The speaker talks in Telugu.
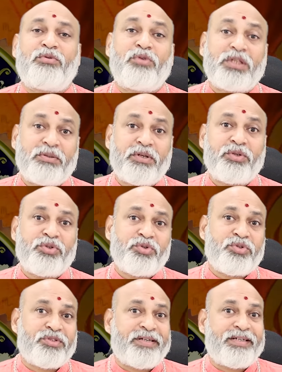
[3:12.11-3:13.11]
కొంతవరకు
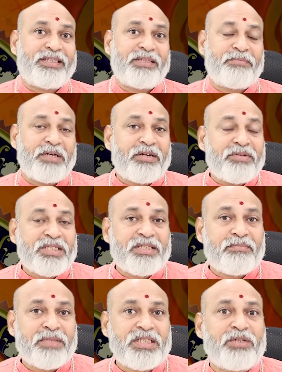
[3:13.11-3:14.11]
చూసుకున్నట్లయితే భగవత్
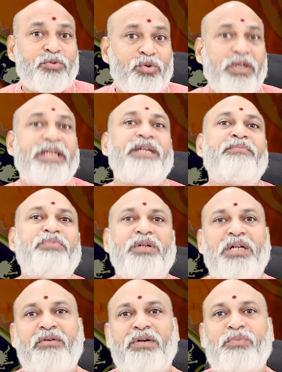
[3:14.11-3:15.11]
సంబంధించిన ఊరేగింపులు
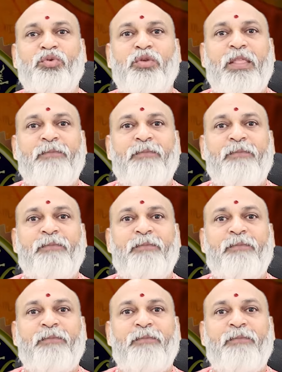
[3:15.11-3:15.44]
రావడము